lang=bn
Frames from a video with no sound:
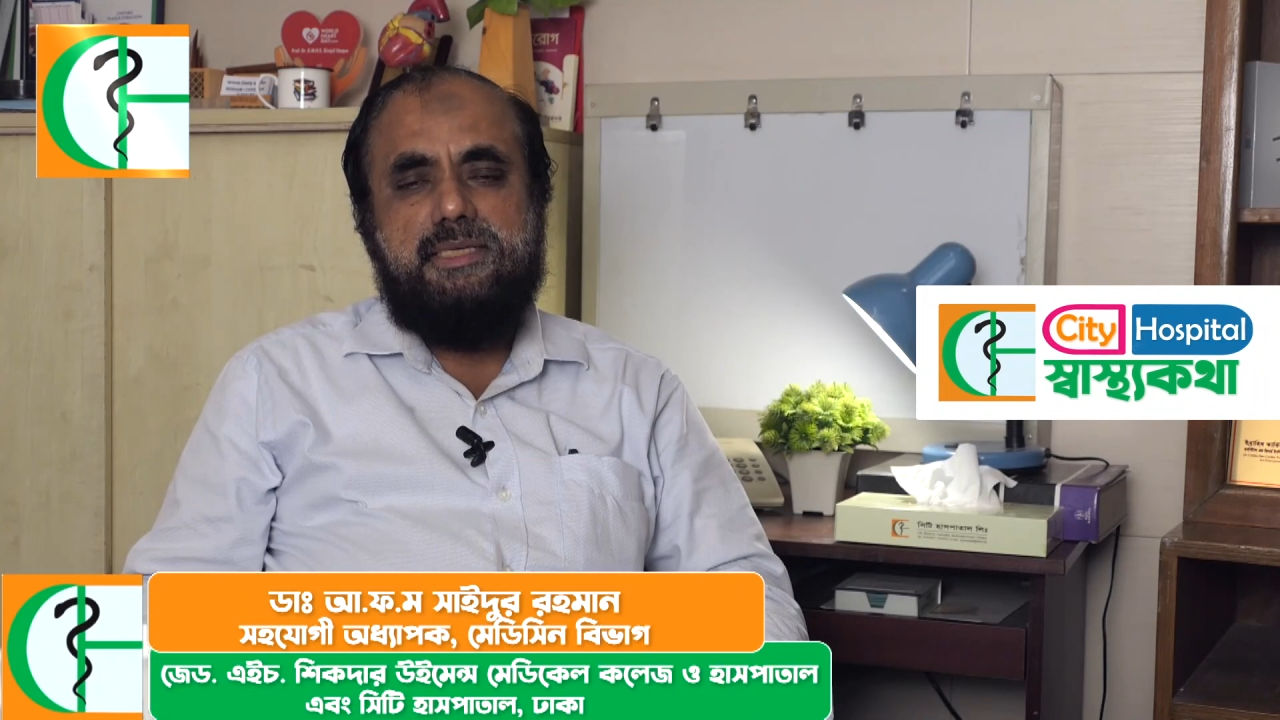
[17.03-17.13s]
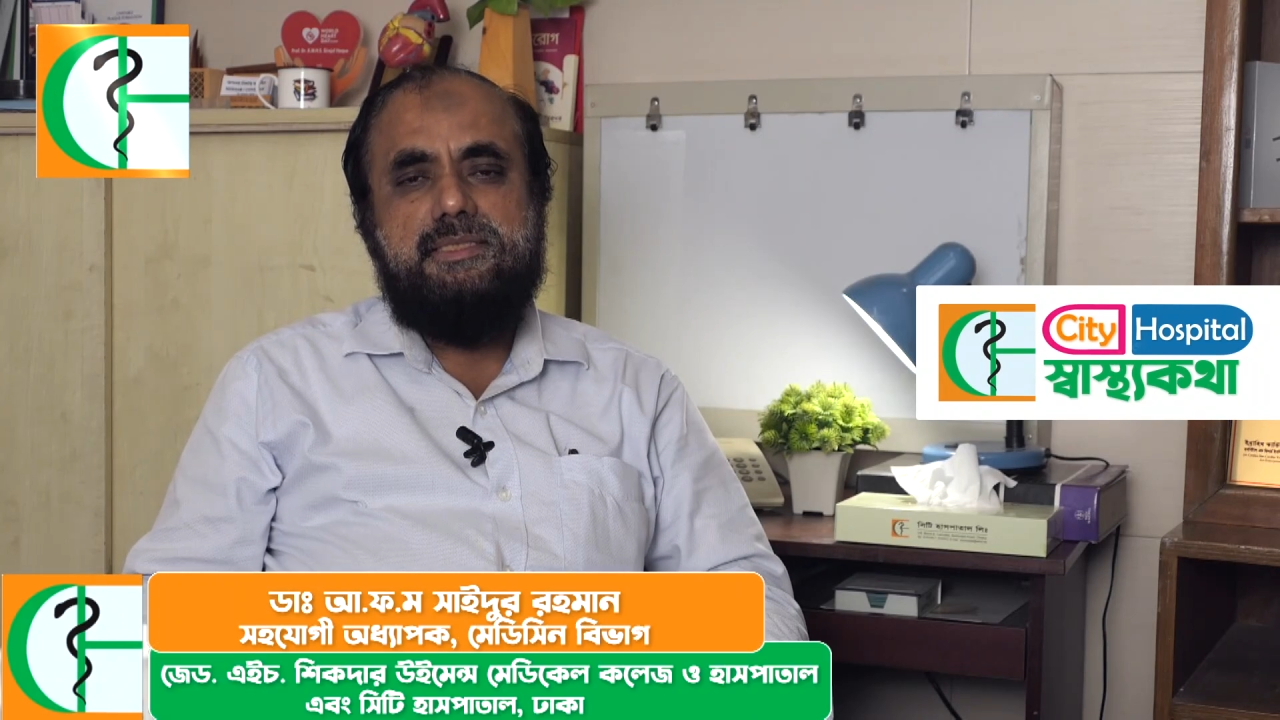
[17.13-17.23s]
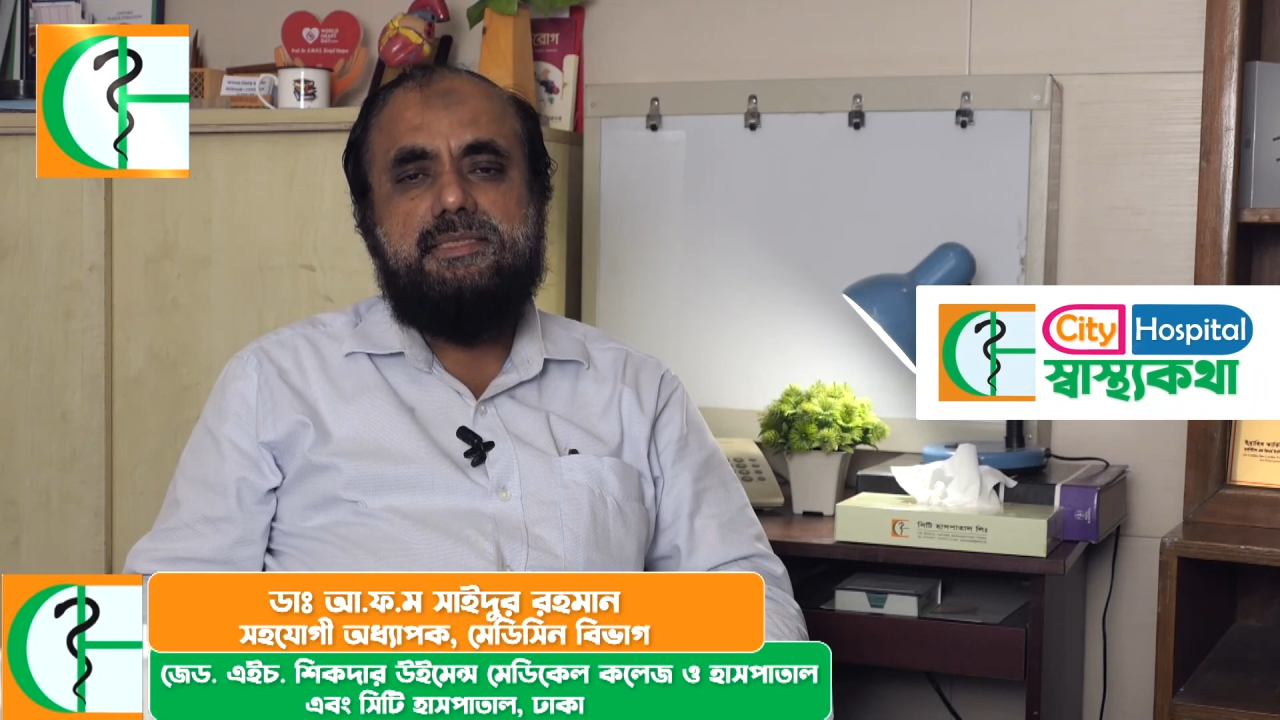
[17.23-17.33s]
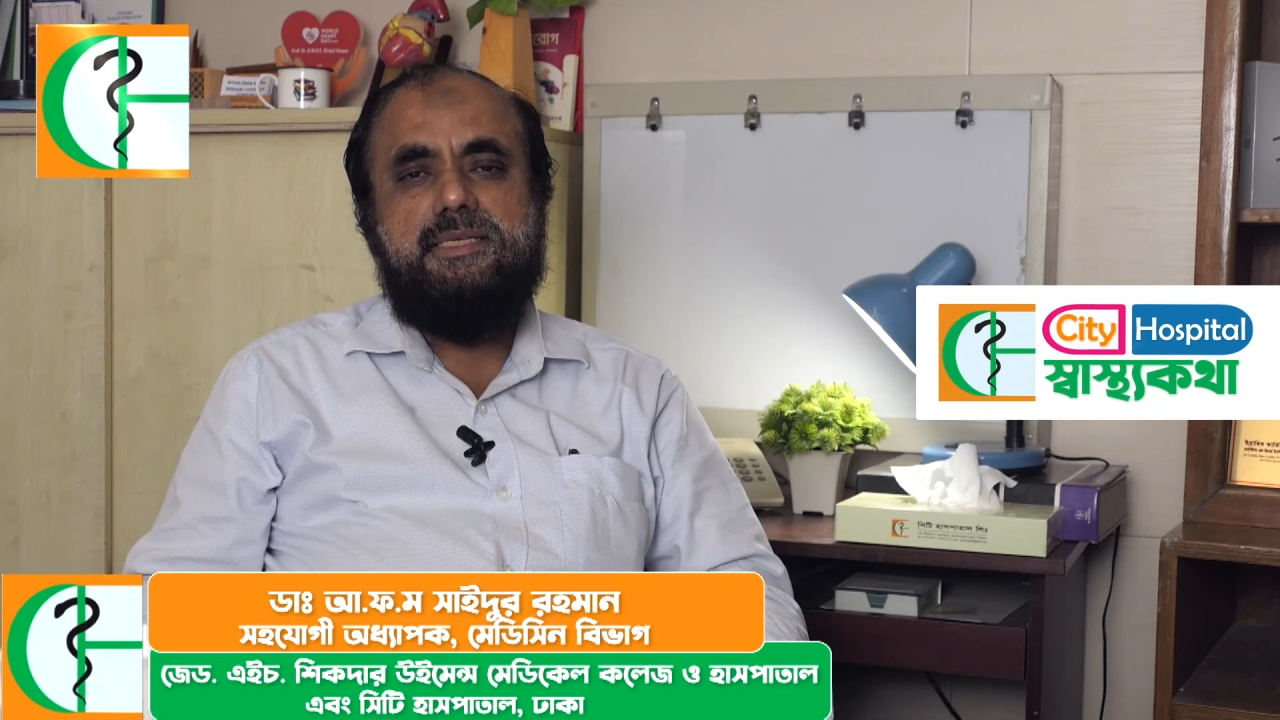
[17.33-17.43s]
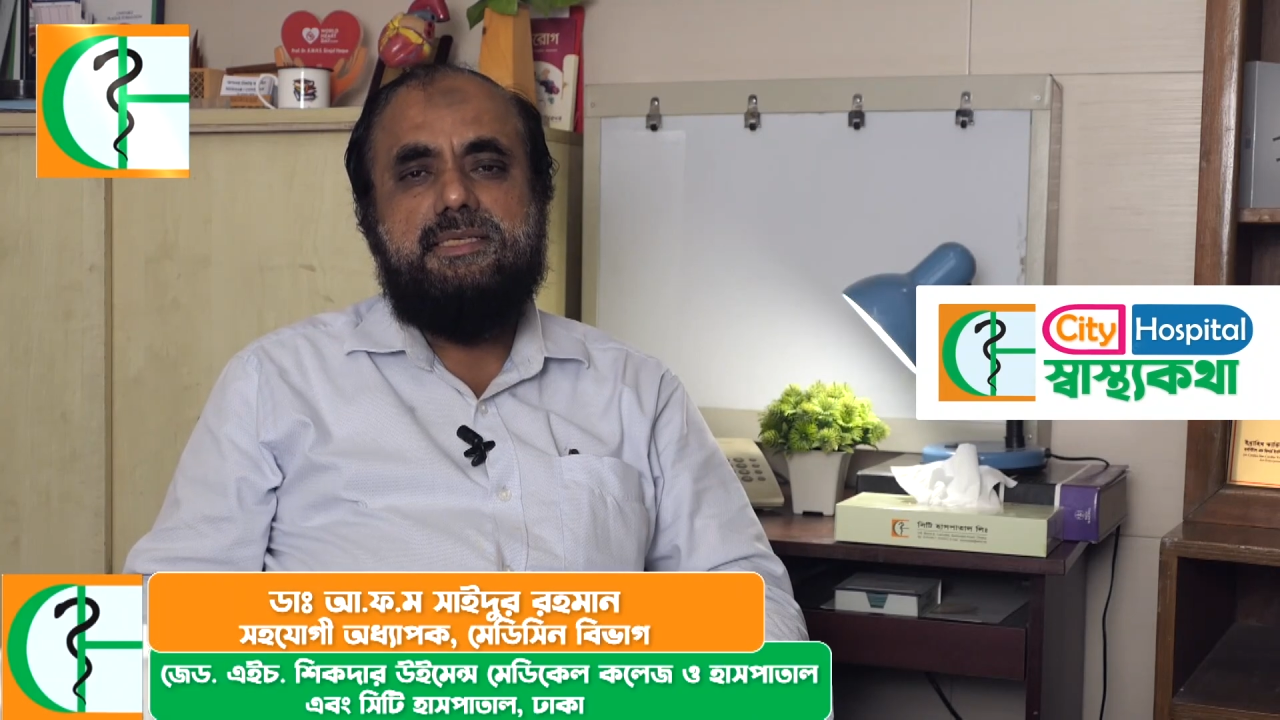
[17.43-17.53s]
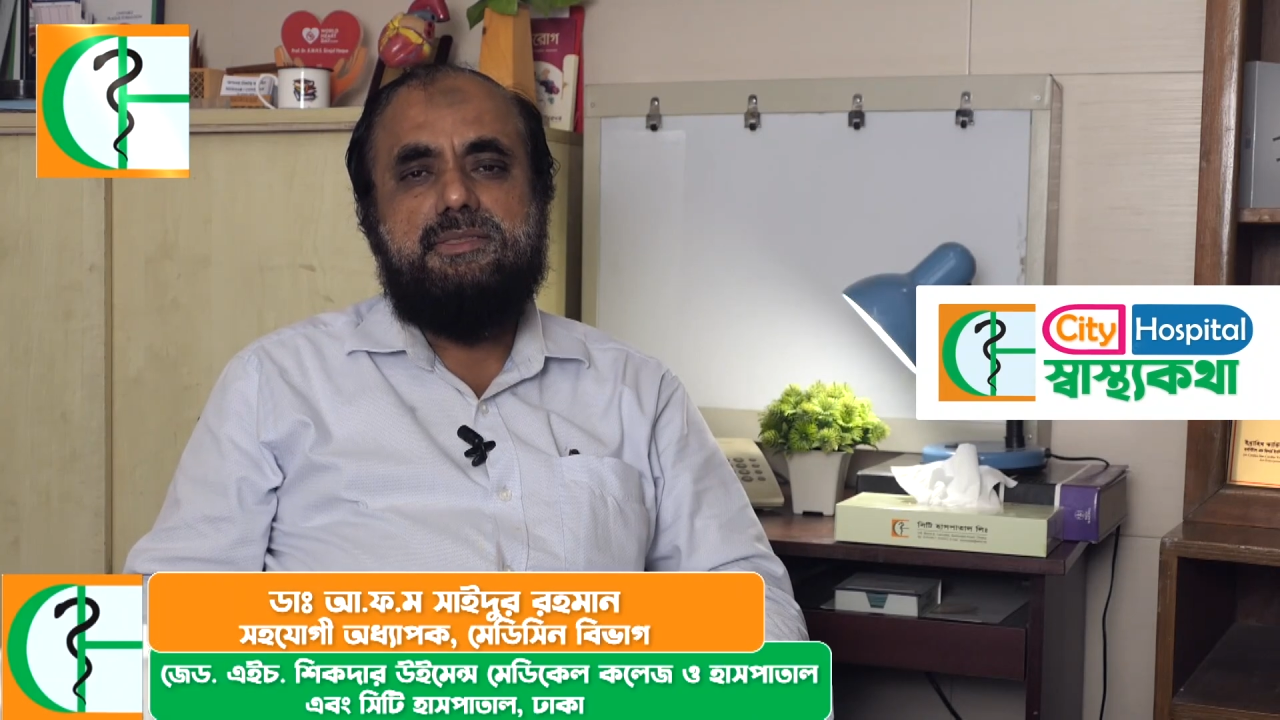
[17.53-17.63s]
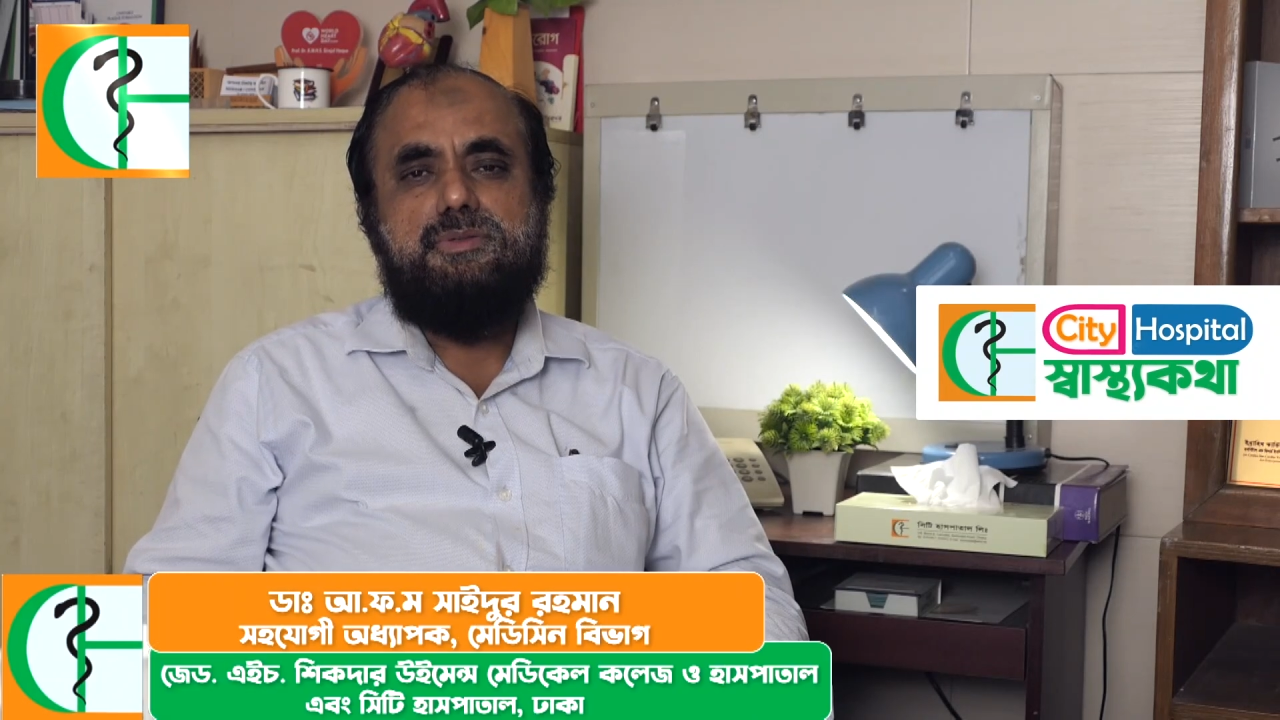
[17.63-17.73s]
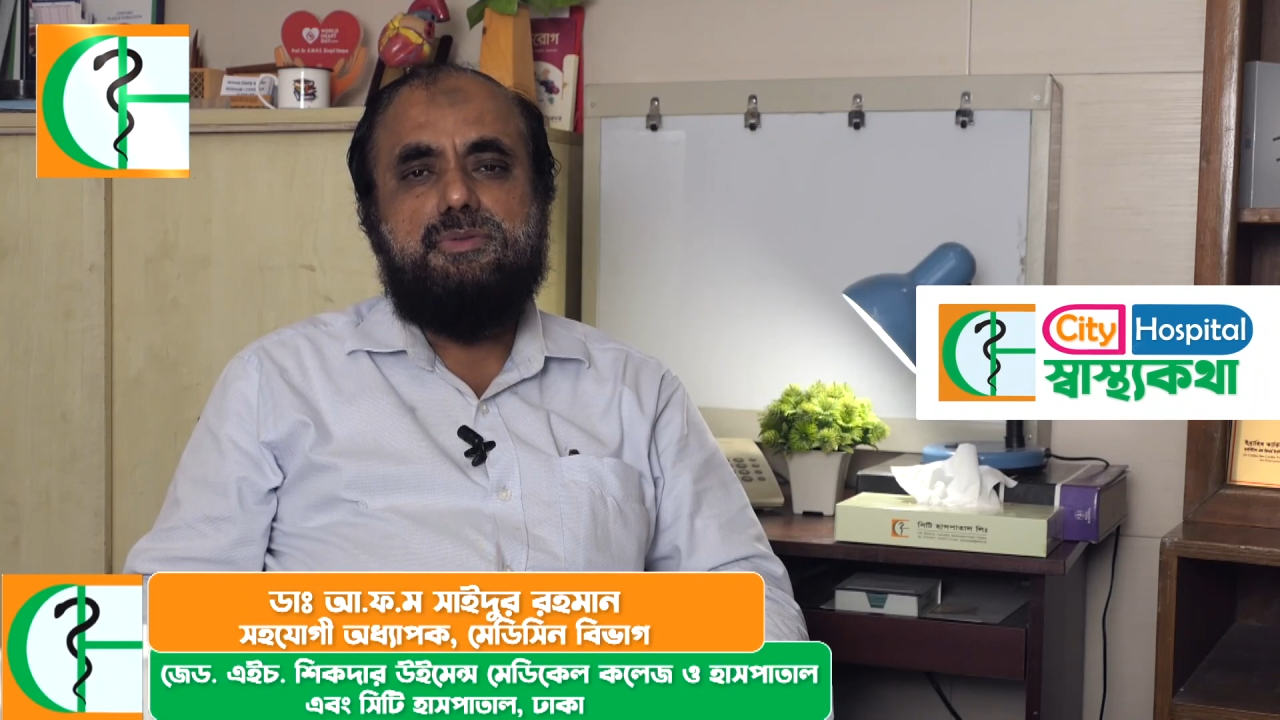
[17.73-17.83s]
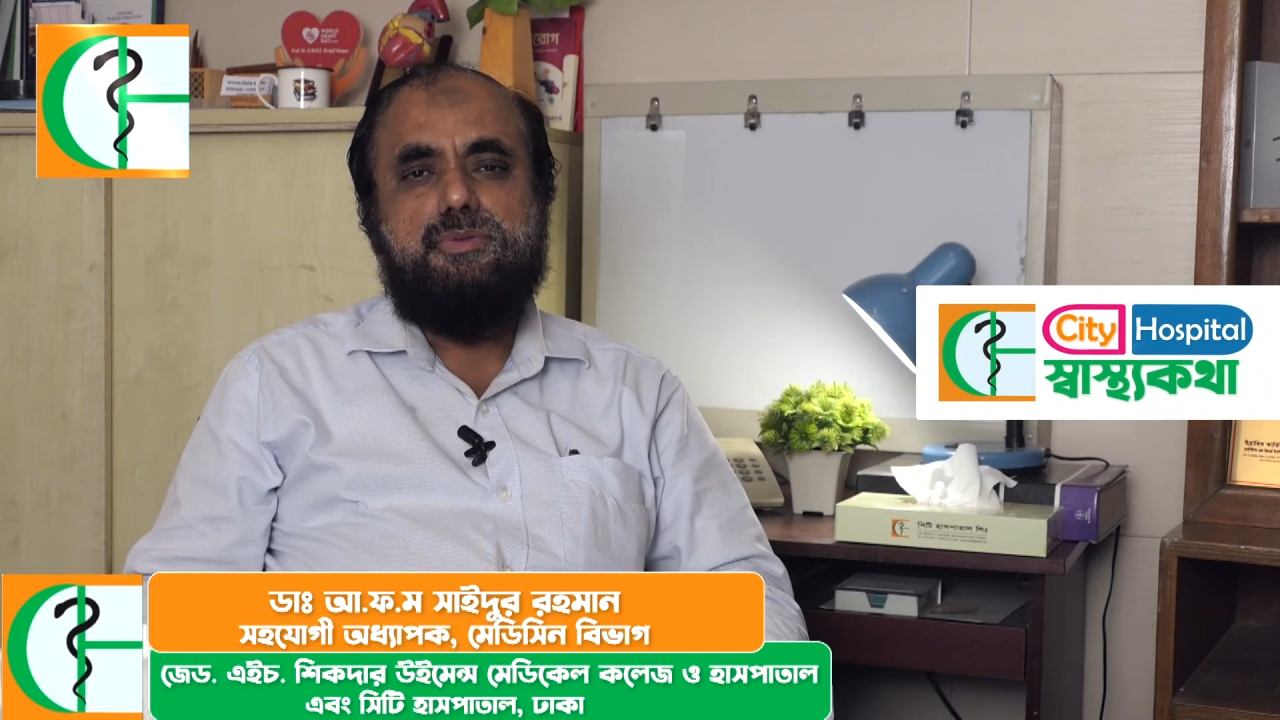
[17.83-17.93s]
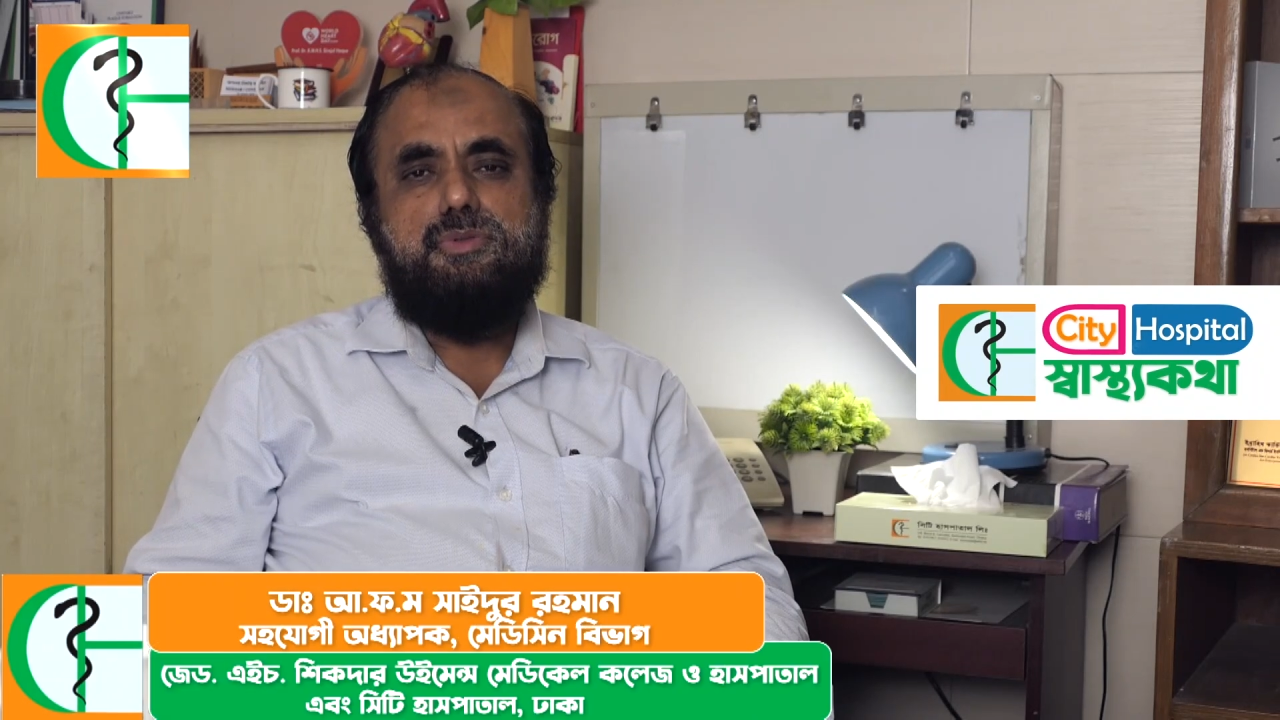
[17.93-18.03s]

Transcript: তাদেরকে কিন্তু